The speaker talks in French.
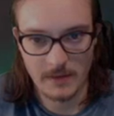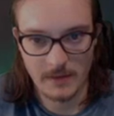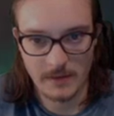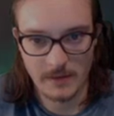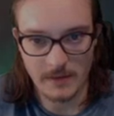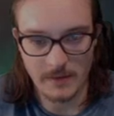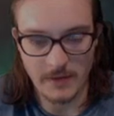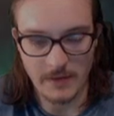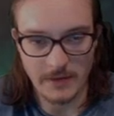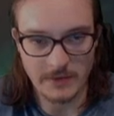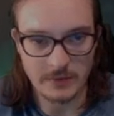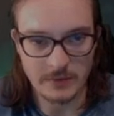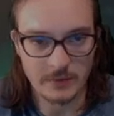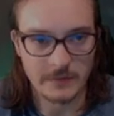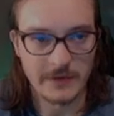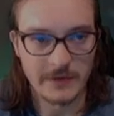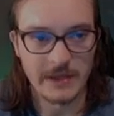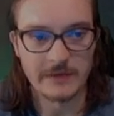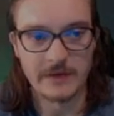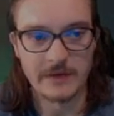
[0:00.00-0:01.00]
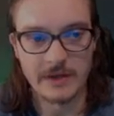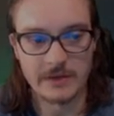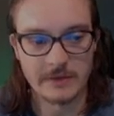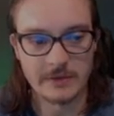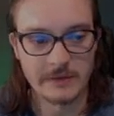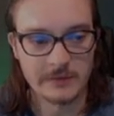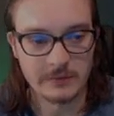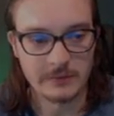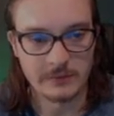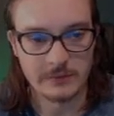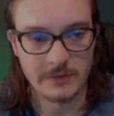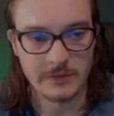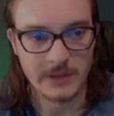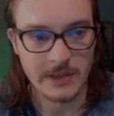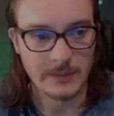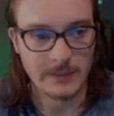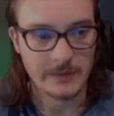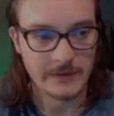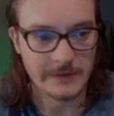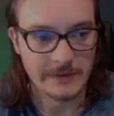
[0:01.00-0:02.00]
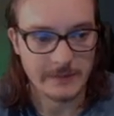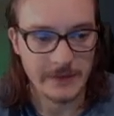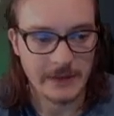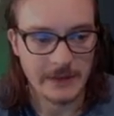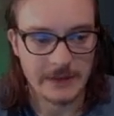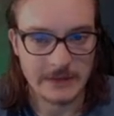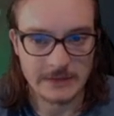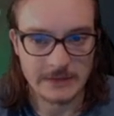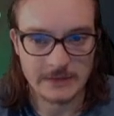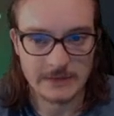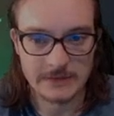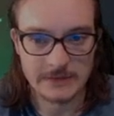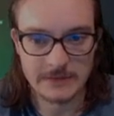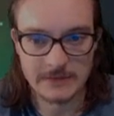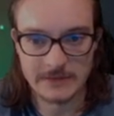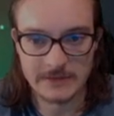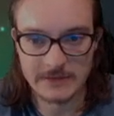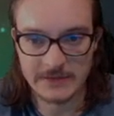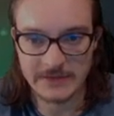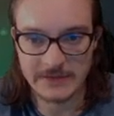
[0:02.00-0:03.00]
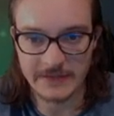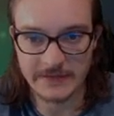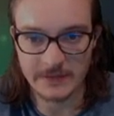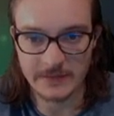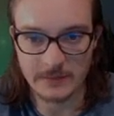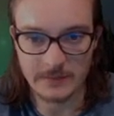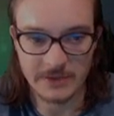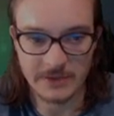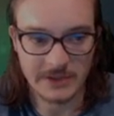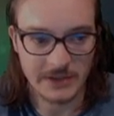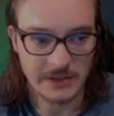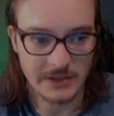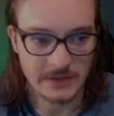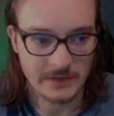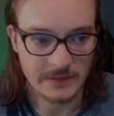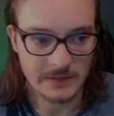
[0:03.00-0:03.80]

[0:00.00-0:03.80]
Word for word: Voilà, je reviens de vacances, tout de suite les mauvaises blagues. Hein. Ça c'est obligé. Hein.